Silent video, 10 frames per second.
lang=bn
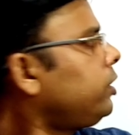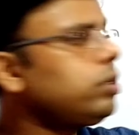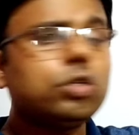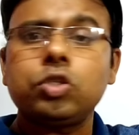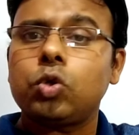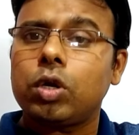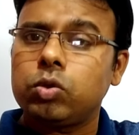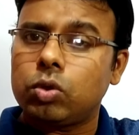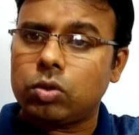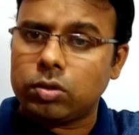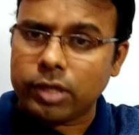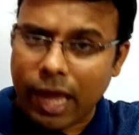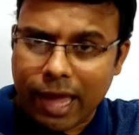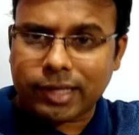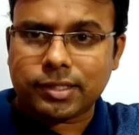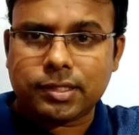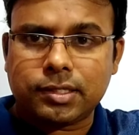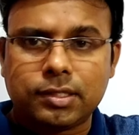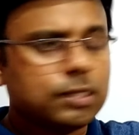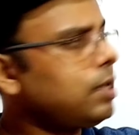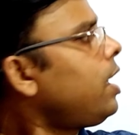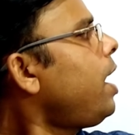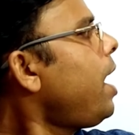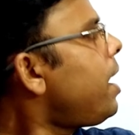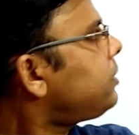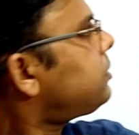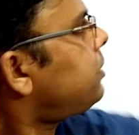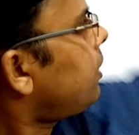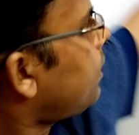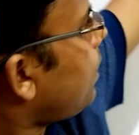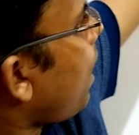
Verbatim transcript: সেটা হচ্ছে টোটাল দূরত্ব হচ্ছে এস এস থেকে